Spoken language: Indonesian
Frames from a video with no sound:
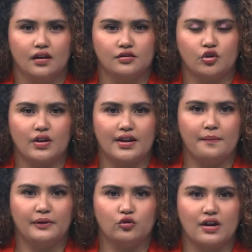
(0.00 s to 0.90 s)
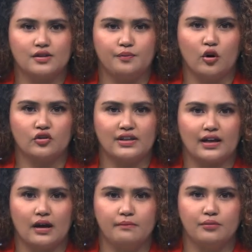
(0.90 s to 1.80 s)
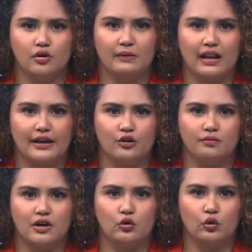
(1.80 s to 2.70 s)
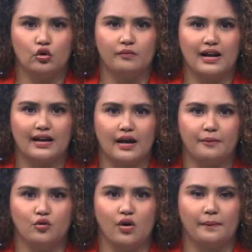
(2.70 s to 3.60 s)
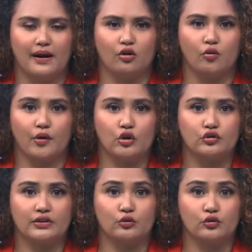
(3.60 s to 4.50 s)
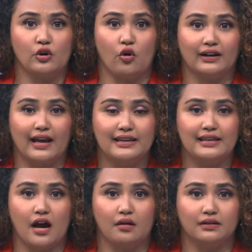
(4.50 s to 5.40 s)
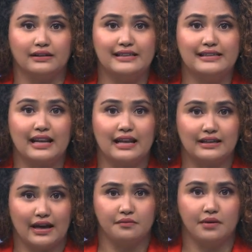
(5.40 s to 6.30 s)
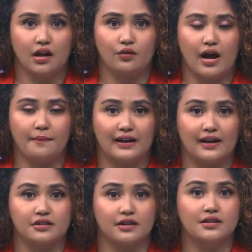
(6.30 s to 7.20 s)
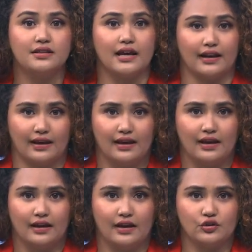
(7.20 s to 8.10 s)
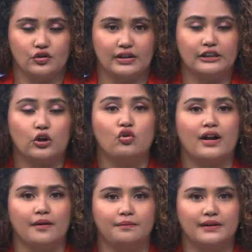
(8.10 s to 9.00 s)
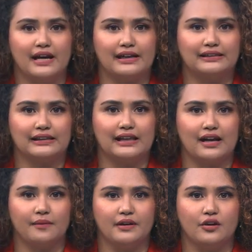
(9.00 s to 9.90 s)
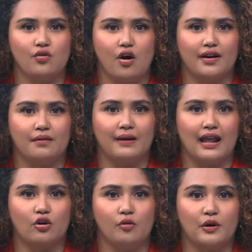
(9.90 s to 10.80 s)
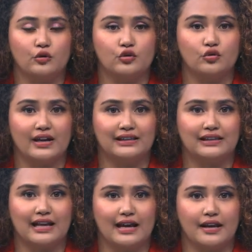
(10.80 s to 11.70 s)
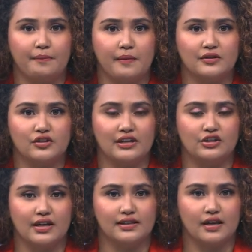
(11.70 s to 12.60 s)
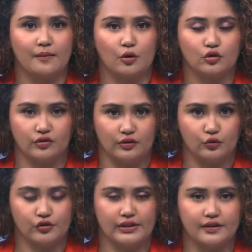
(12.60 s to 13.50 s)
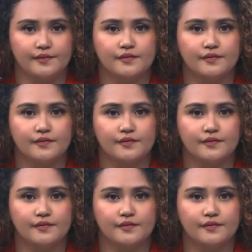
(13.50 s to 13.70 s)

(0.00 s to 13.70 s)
Saudara petugas Polsek Kampung Melayu Bengkulu menangkap dua pelaku prostitusi online yang dijalankan melalui aplikasi Kencan. Kasus ini terungkap dari tertangkapnya dua orang pelaku penusukan terhadap pemesan jasa prostitusi.